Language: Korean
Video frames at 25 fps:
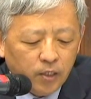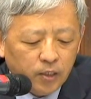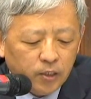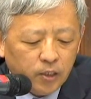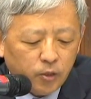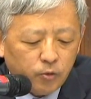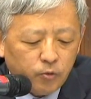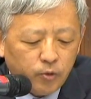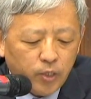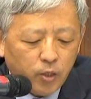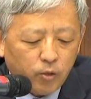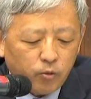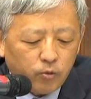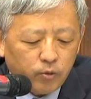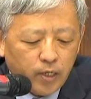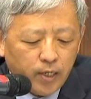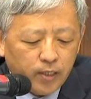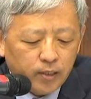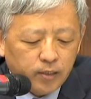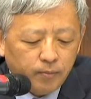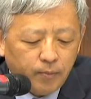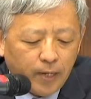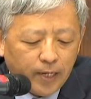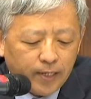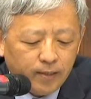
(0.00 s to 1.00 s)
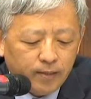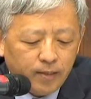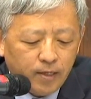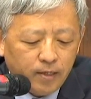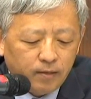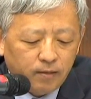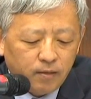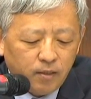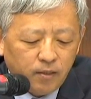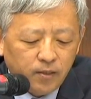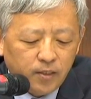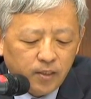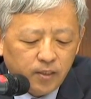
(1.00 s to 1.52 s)
19대 국회에서
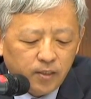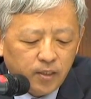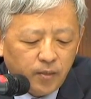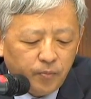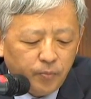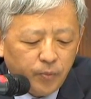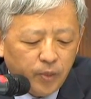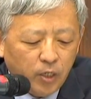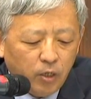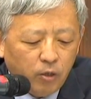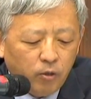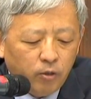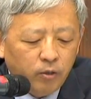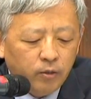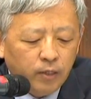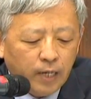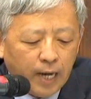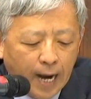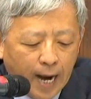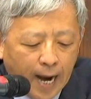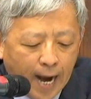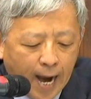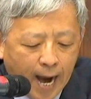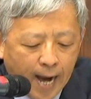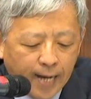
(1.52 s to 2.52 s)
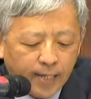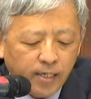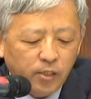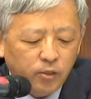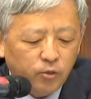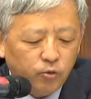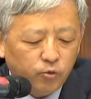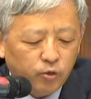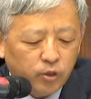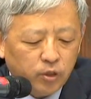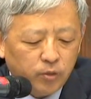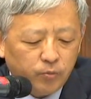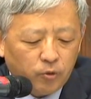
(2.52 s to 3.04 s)
발의되었던 진선미 의원
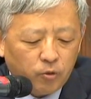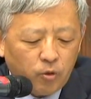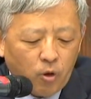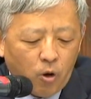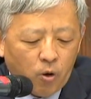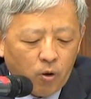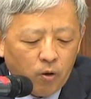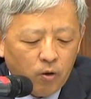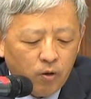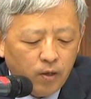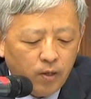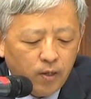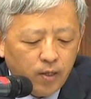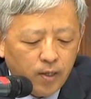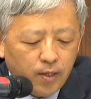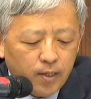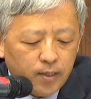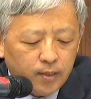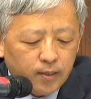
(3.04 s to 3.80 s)
안을 중심으로